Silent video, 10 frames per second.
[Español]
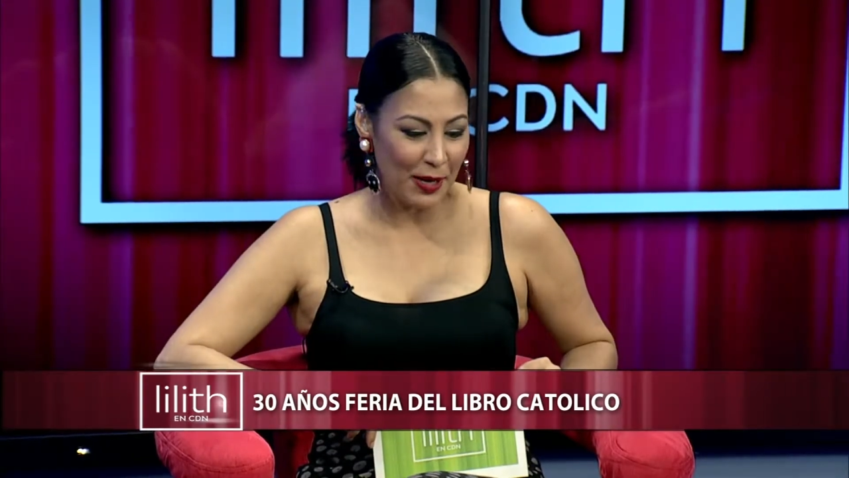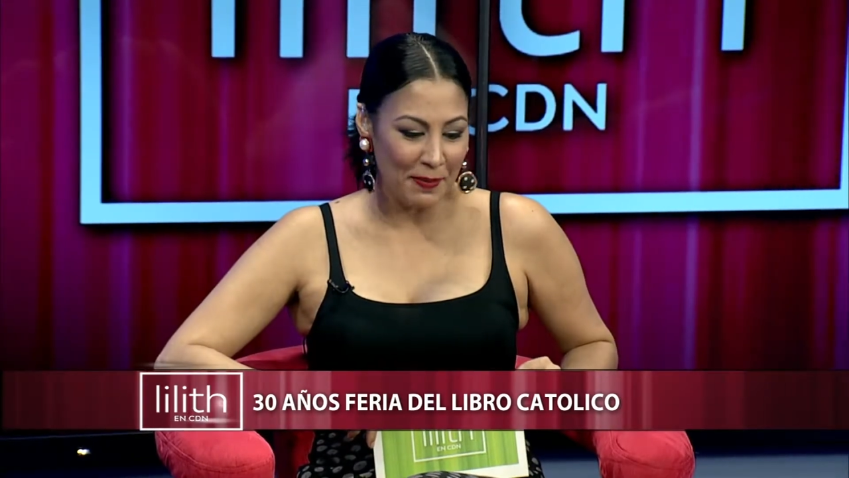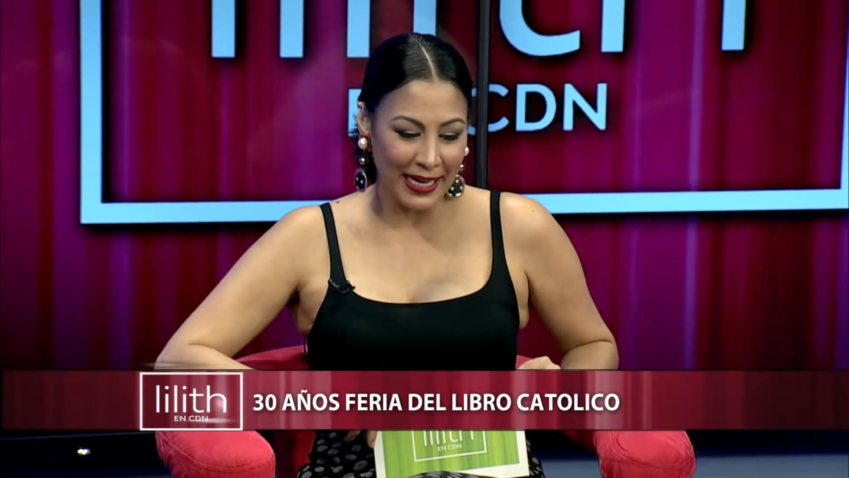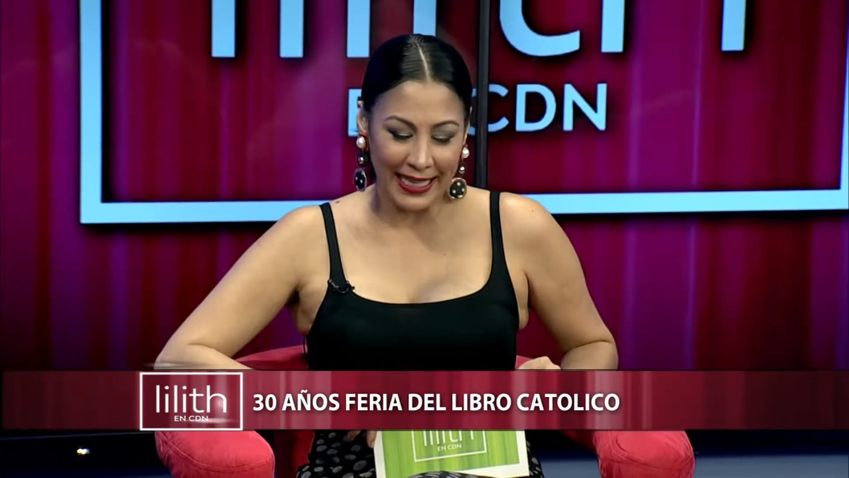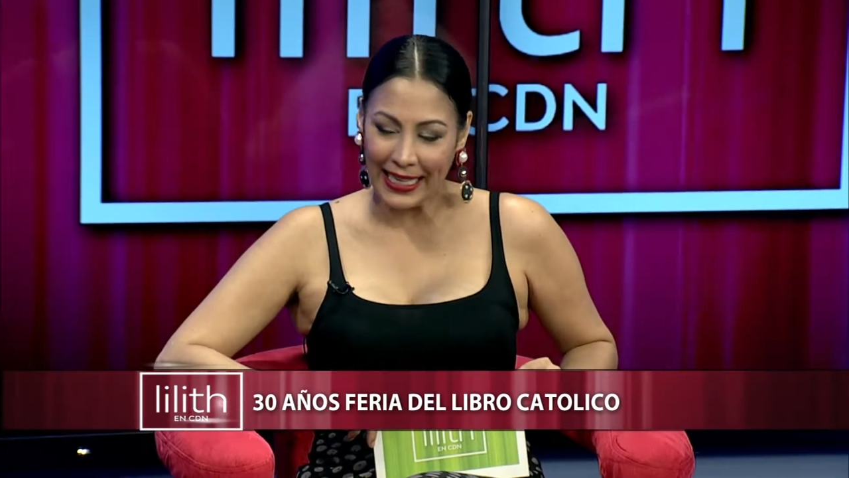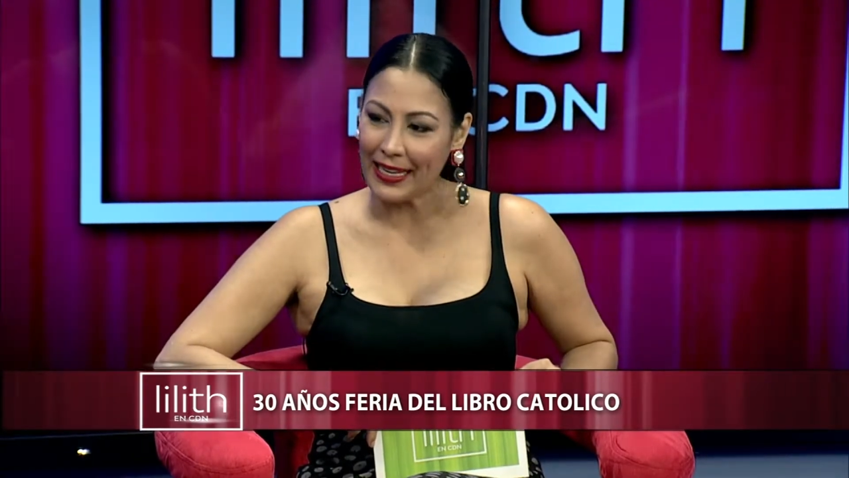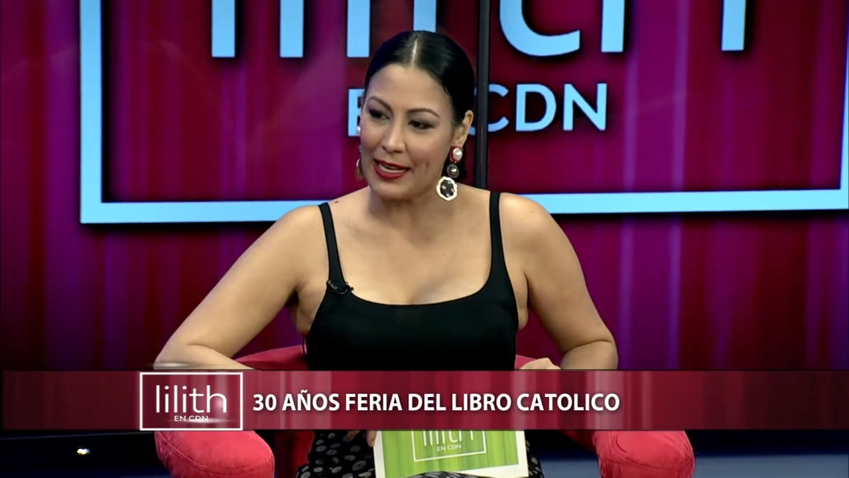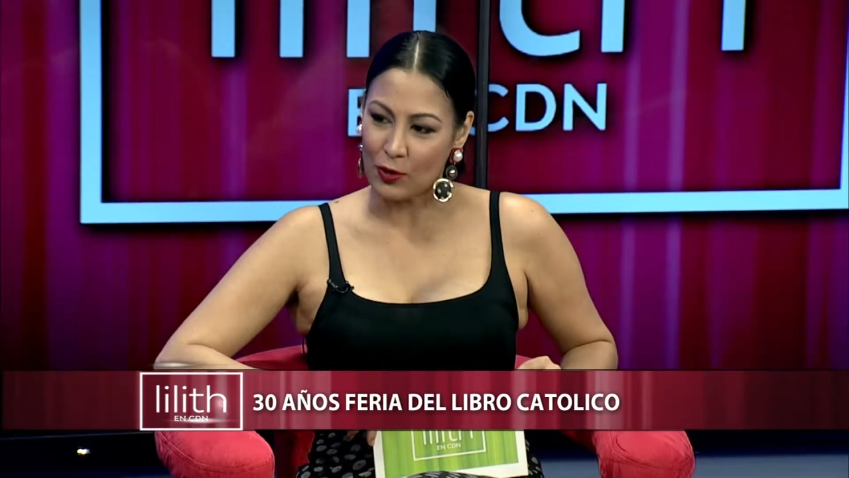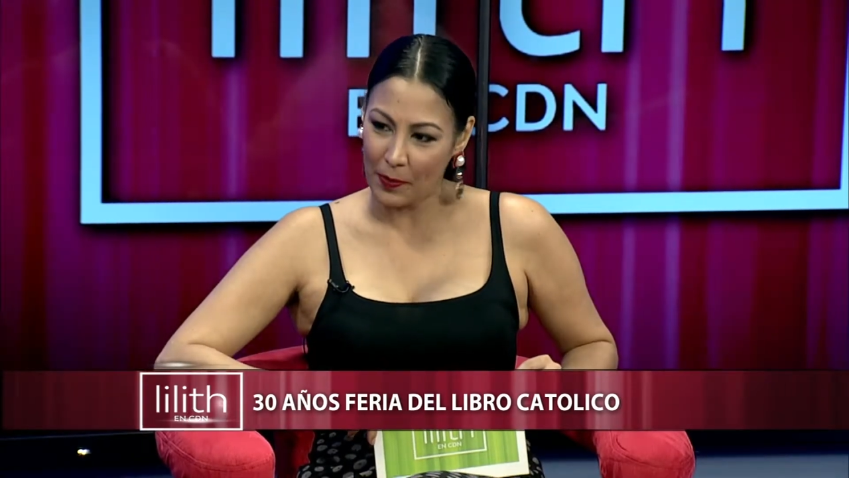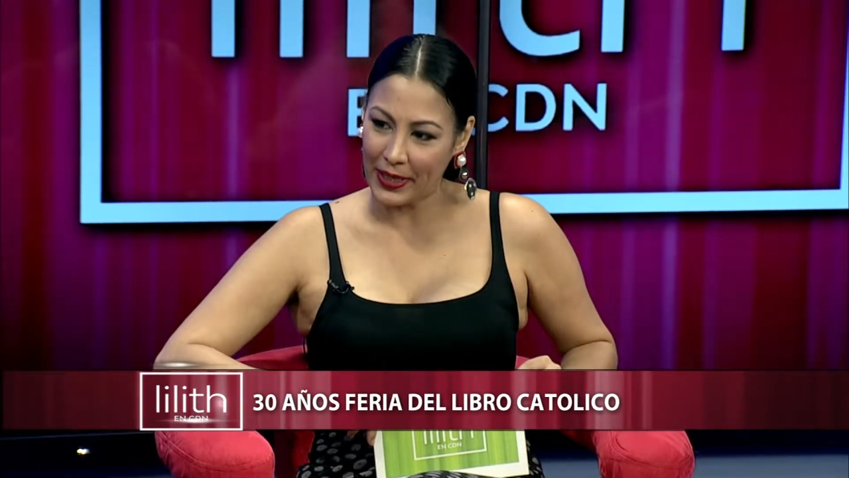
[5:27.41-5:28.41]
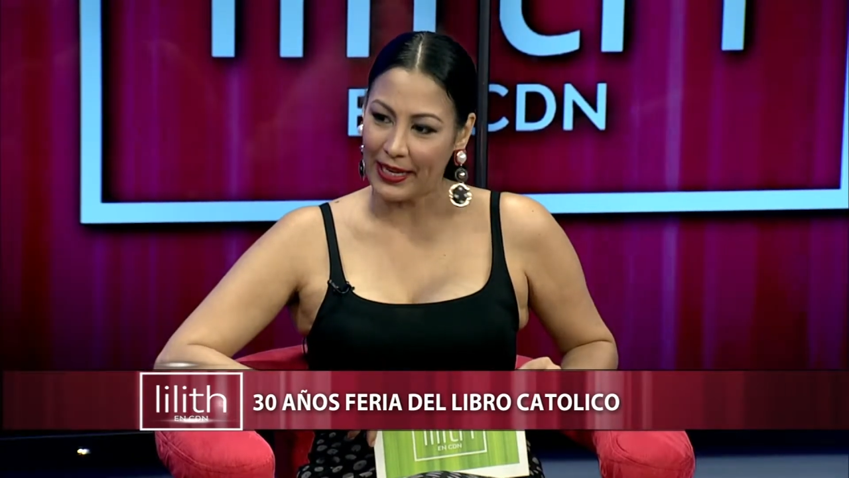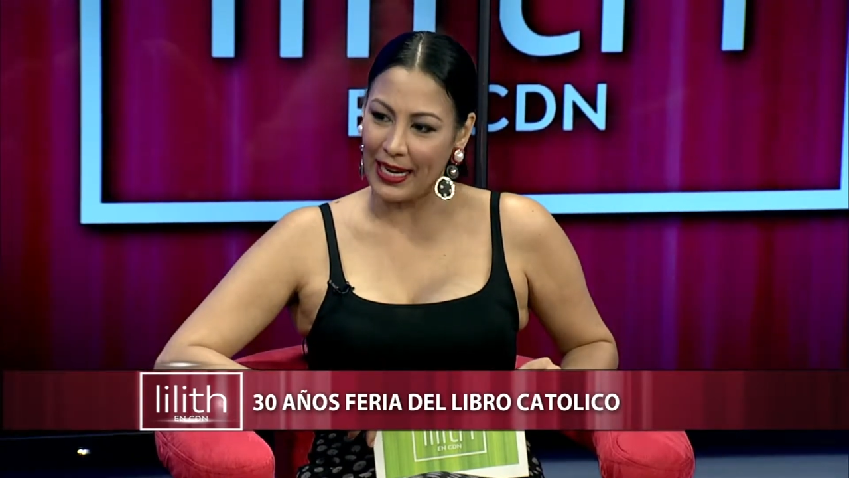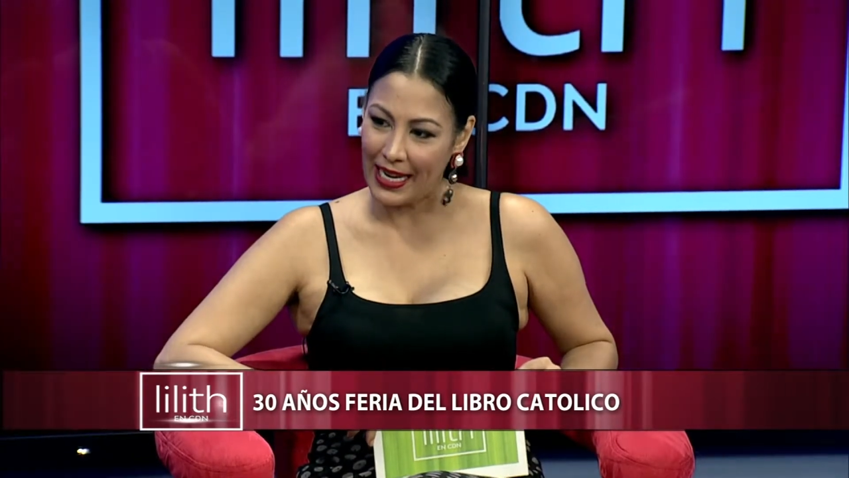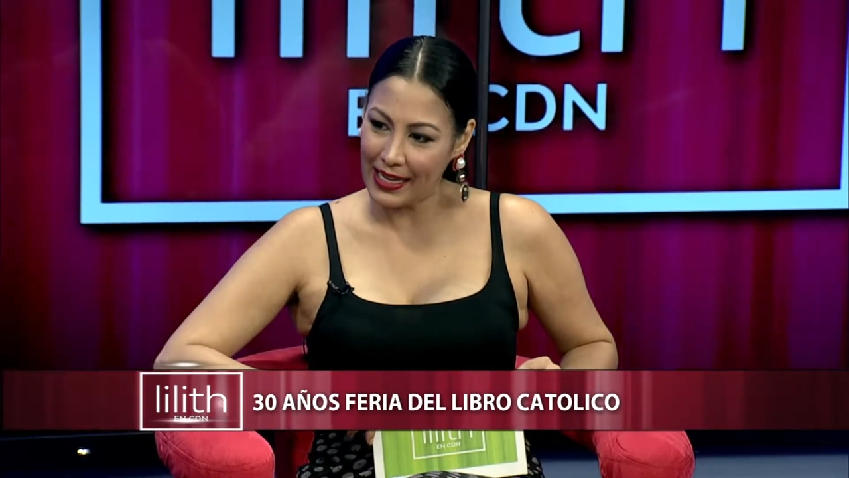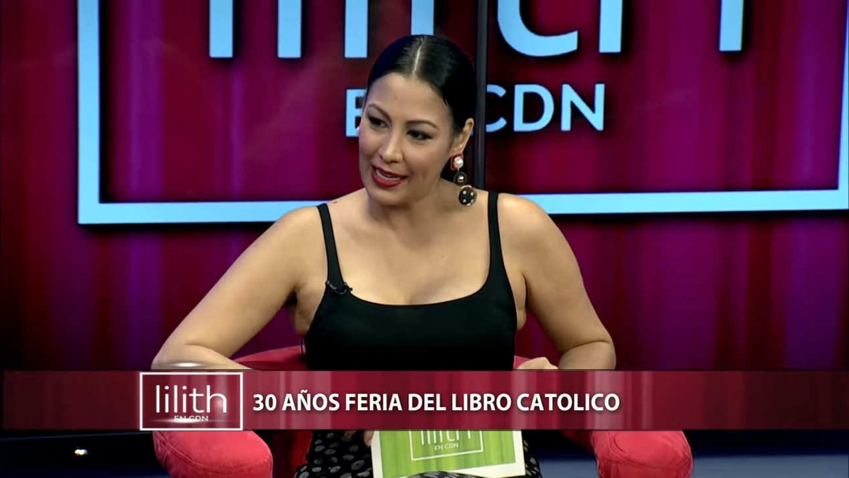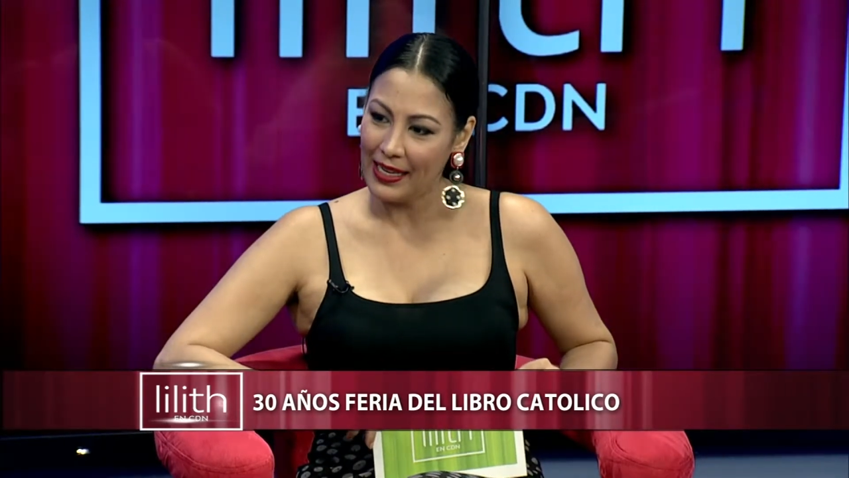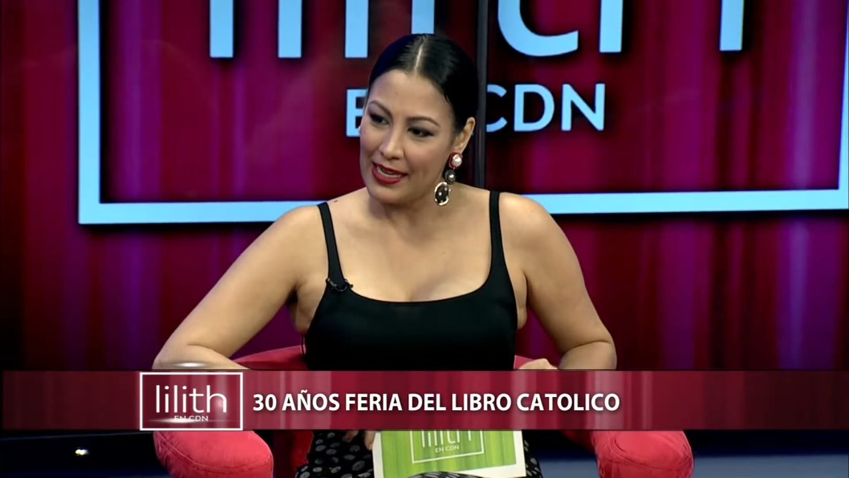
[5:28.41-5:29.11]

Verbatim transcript: manera de superar nada